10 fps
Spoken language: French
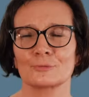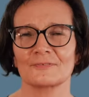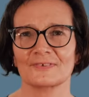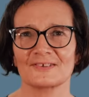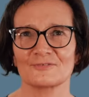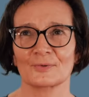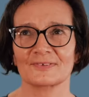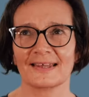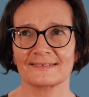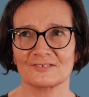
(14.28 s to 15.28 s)
effectivement
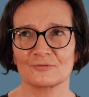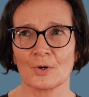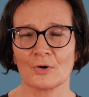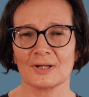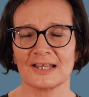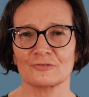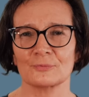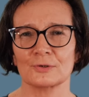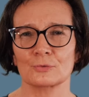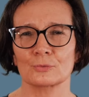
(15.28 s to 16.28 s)
tardivement à la
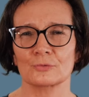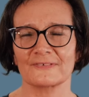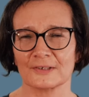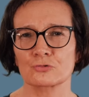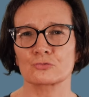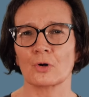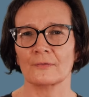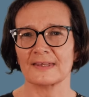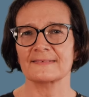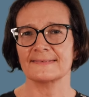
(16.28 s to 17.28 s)
suite de séjours
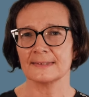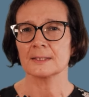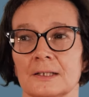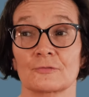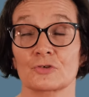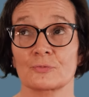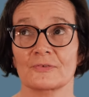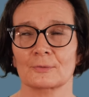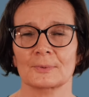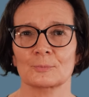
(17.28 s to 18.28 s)
en Asie. Et avant, je
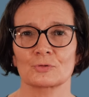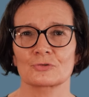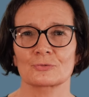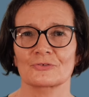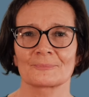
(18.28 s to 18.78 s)
faisais complètement autre chose.